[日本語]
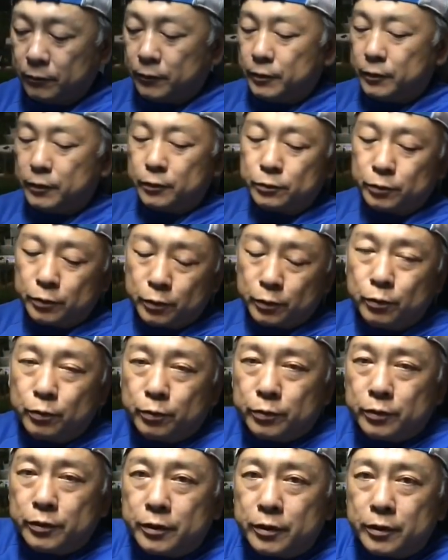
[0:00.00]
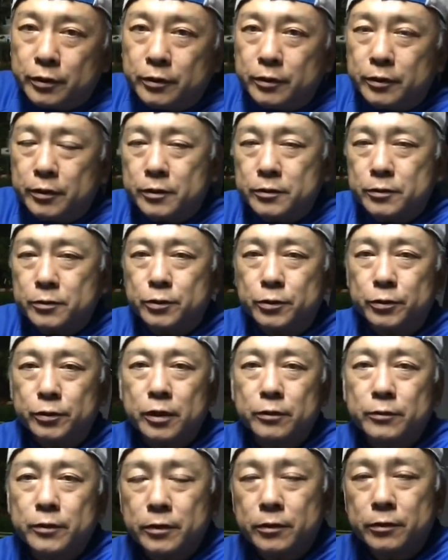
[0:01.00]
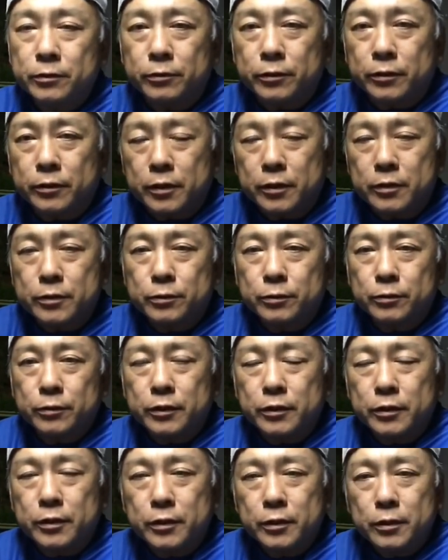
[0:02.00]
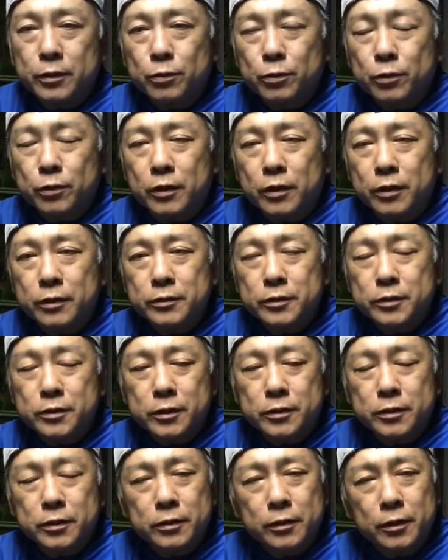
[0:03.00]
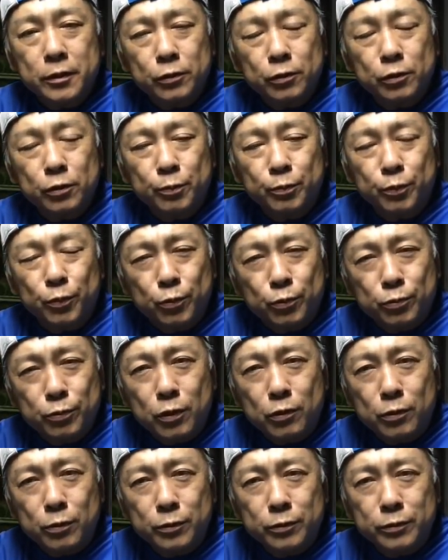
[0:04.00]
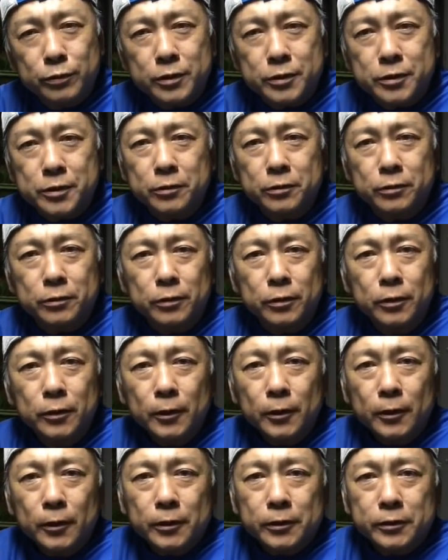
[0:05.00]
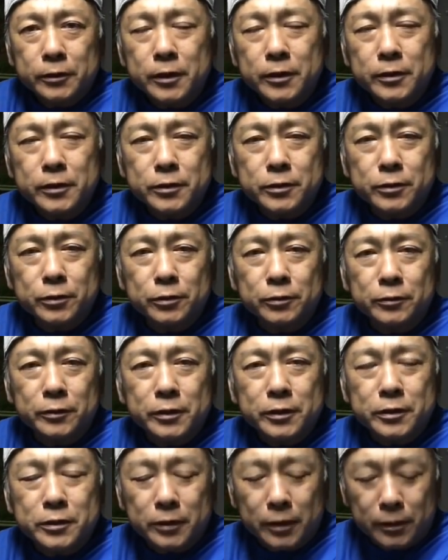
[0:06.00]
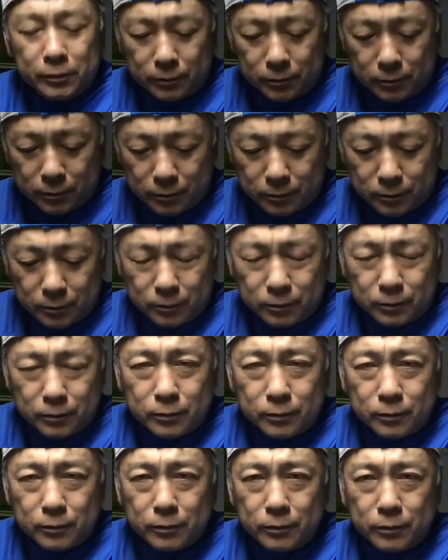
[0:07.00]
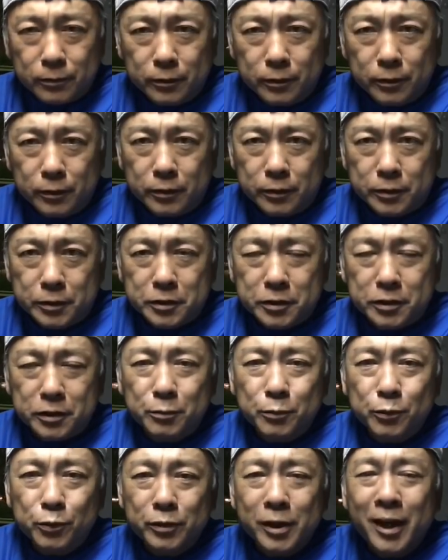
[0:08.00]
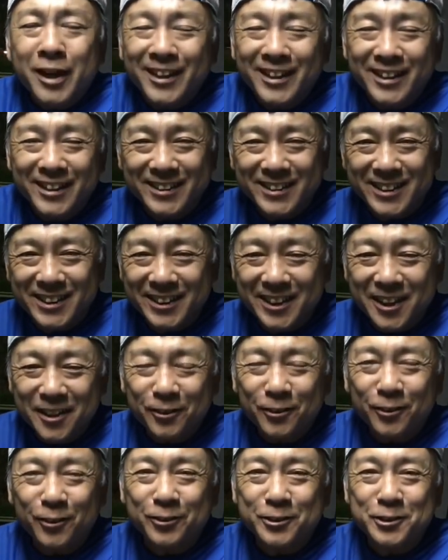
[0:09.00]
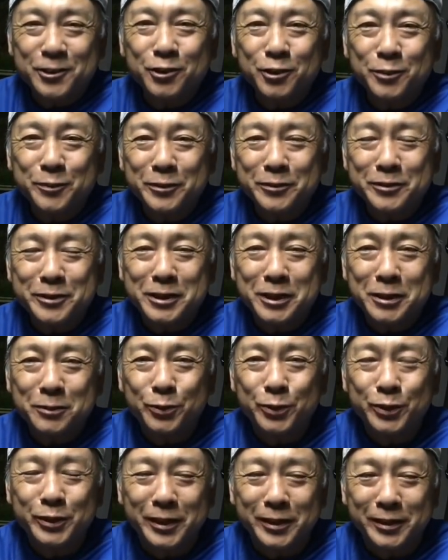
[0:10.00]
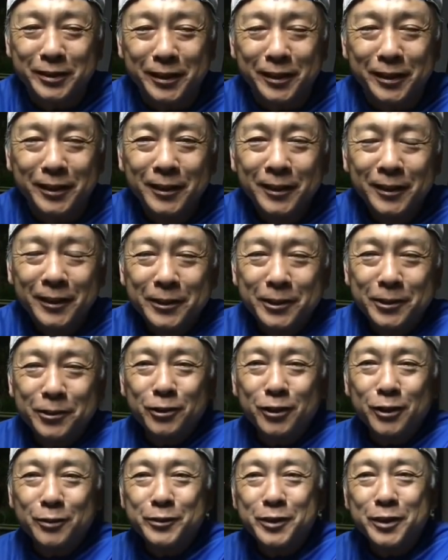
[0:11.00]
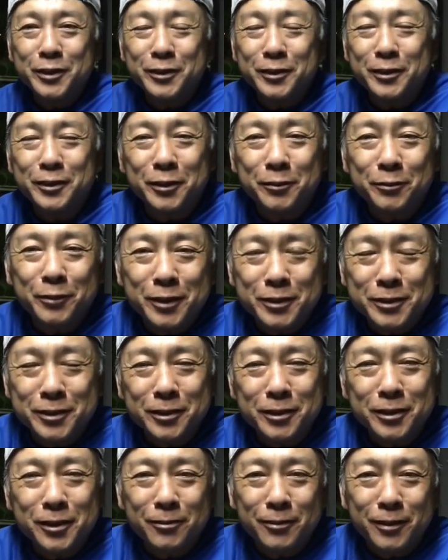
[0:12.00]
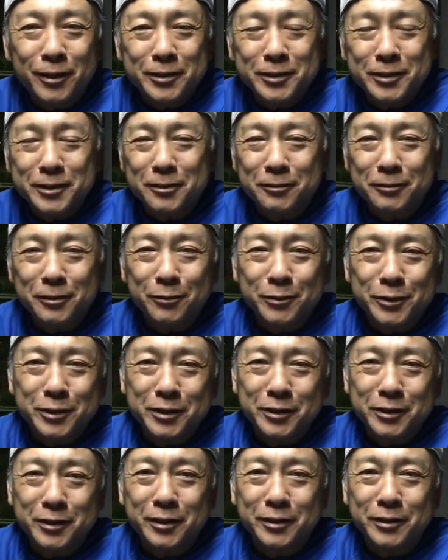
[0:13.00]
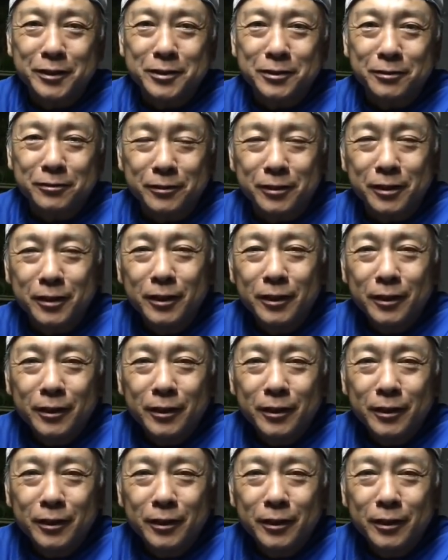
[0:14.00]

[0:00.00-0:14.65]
えっ、ー、とね、こんだけね、レンズの状態悪いのにね、そんなに影響感じさせないと僕は思うんですけど、ただちょっと私、あのー、色毛な、結構強めの色毛なんで、色が見えてないんで皆さんには分かっちゃうかもしれないんですけどね。